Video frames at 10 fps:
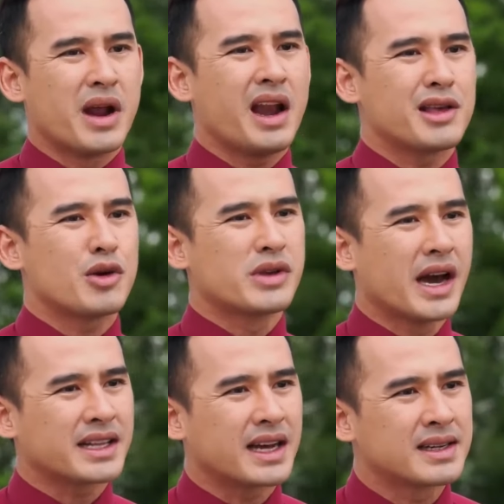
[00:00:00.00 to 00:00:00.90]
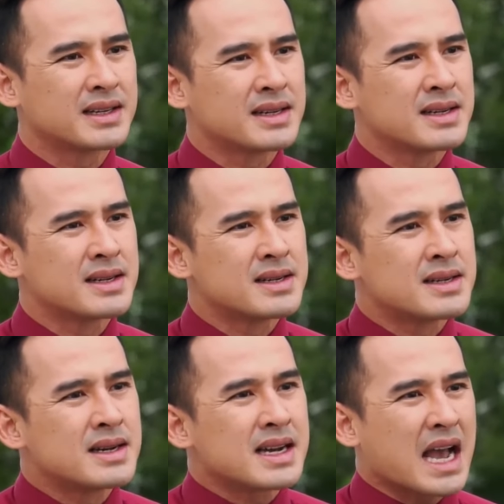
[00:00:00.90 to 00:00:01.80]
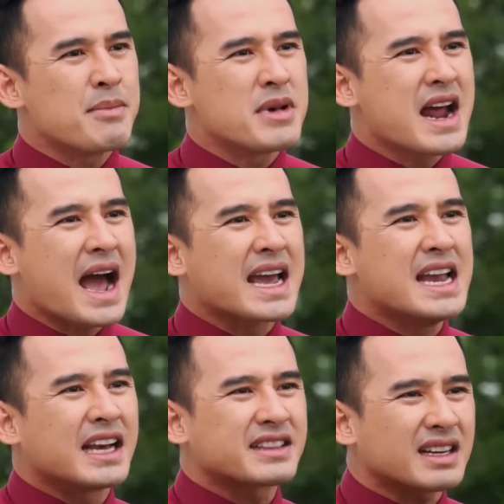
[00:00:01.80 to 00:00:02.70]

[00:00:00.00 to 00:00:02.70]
Không để lại dấu vết hả Camera ghi lại